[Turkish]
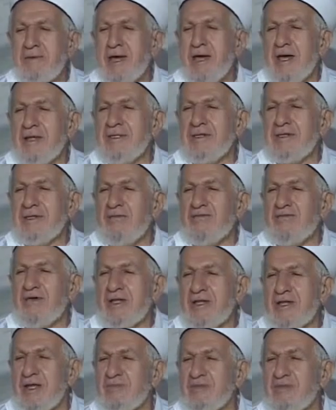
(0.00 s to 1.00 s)
Edirne'yi
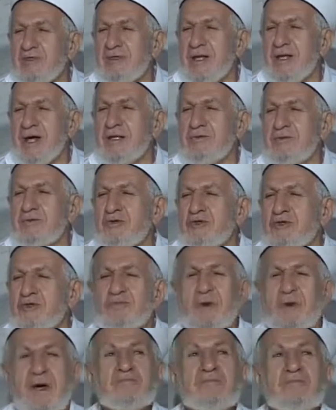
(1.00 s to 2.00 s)
fethetmişler.
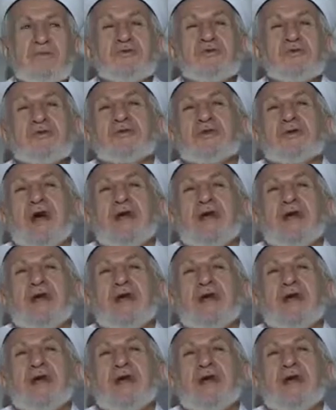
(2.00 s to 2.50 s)
Düşman bütün